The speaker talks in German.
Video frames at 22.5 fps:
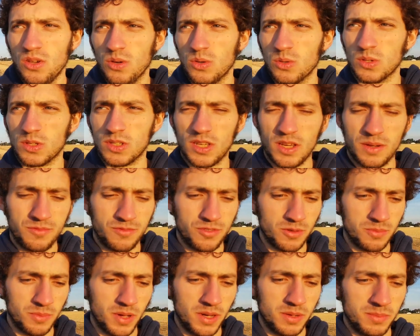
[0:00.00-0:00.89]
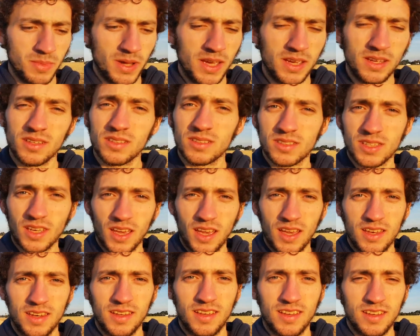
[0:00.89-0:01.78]
Und ich habe von meinem eigenen
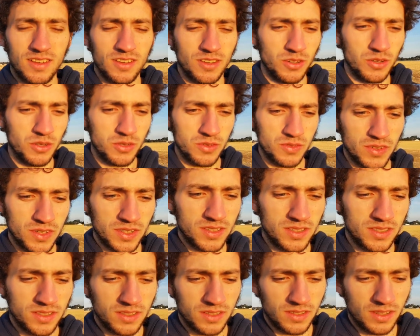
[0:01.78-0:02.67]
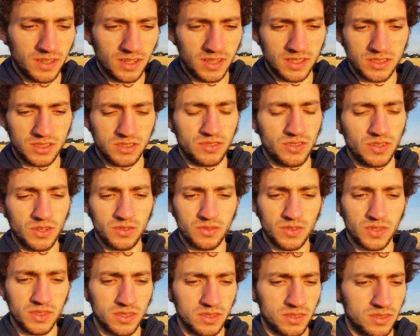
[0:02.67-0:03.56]
Training irgendwann, also ich war
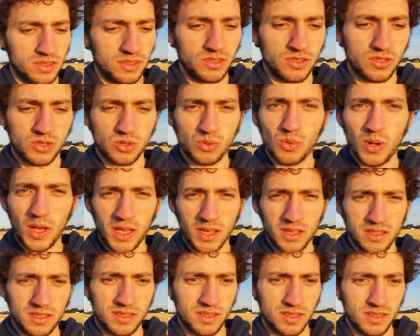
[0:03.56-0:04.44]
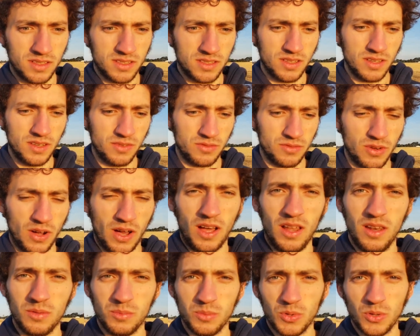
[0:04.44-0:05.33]
irgendwann so ängstlich vor
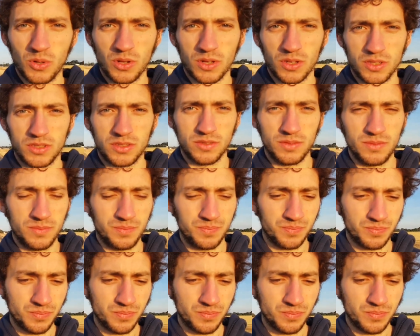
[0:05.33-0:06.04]
allem Möglichen,